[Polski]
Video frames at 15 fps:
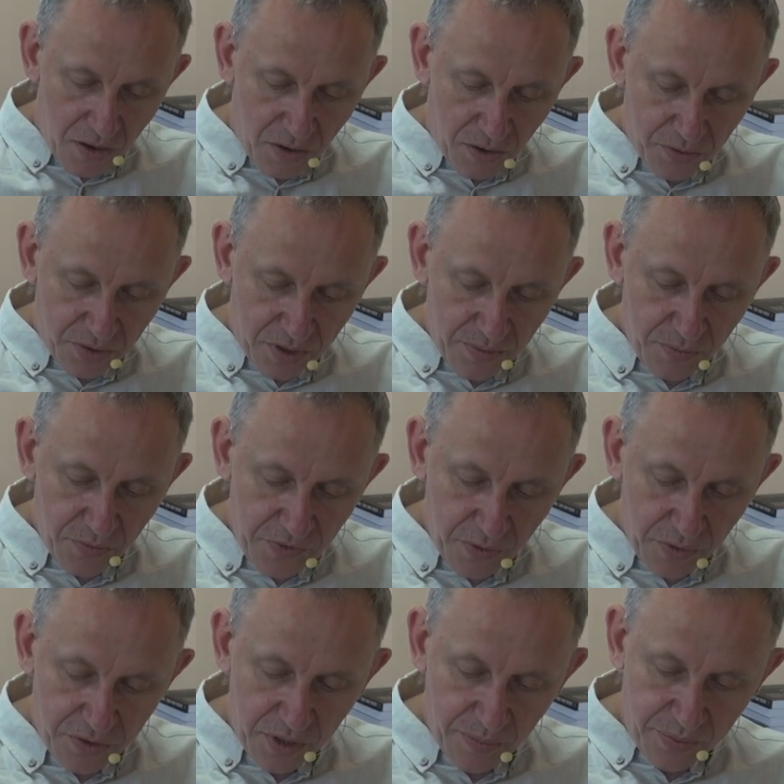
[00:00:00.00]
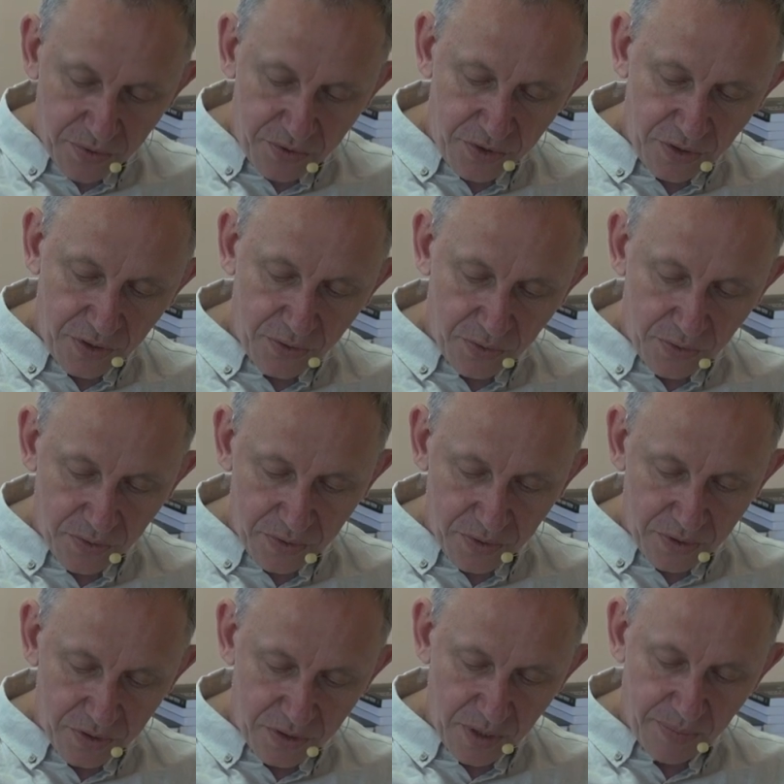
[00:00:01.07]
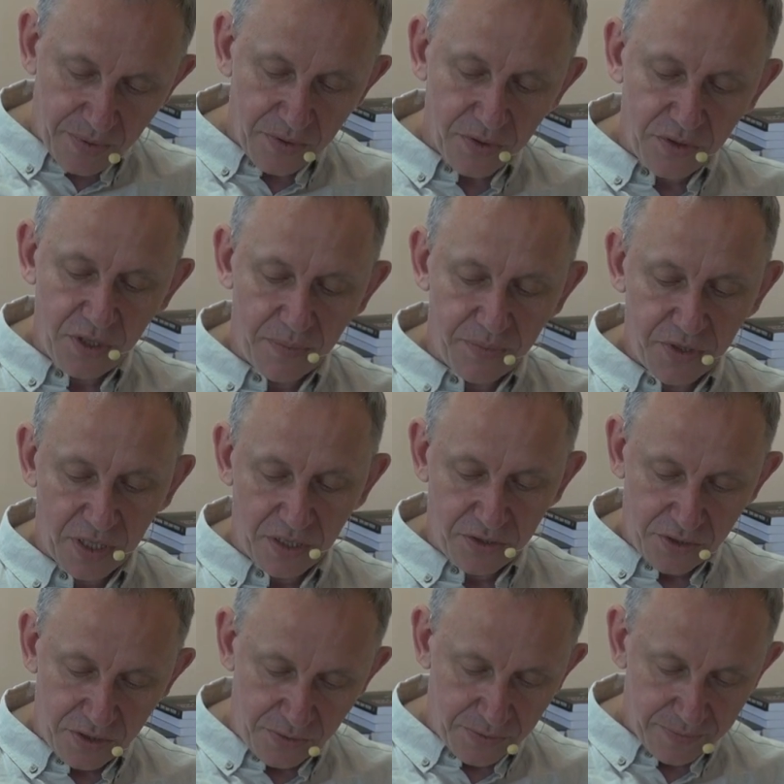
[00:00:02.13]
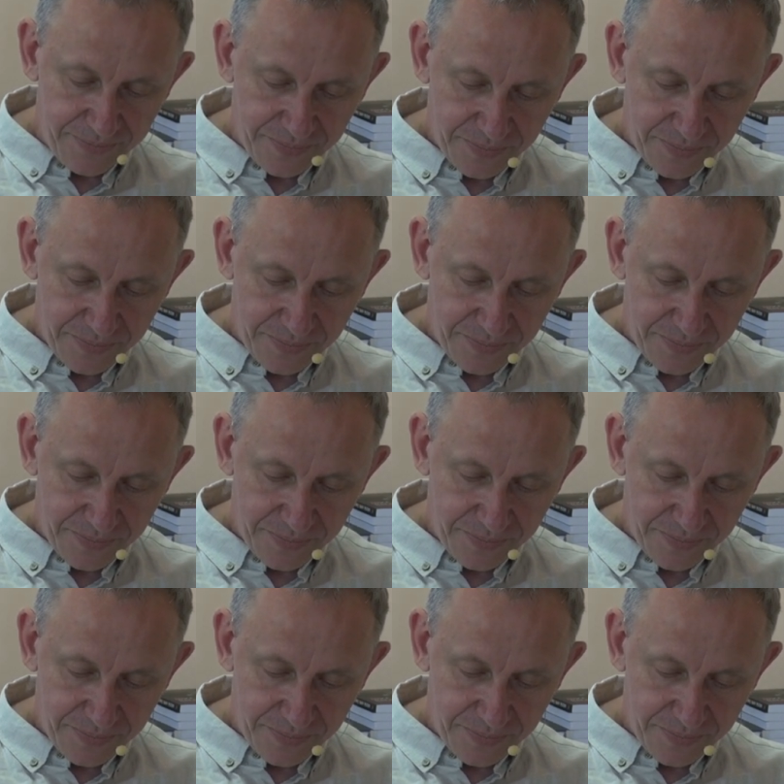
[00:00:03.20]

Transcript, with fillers: o którym mówiło się po cichu, że ponoć się przechrzcił.